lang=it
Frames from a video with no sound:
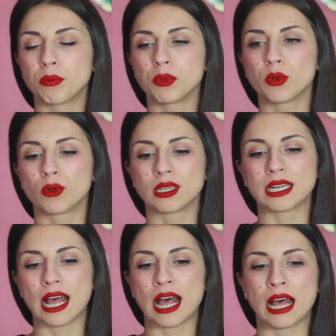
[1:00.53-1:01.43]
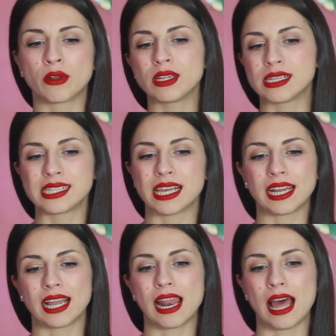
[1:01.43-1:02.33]
proprio non, eh, non, gli sia
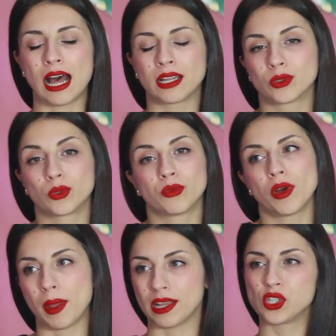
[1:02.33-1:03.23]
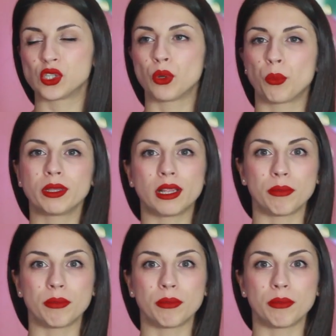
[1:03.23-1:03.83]
regalato. Vabbè, ci sono poi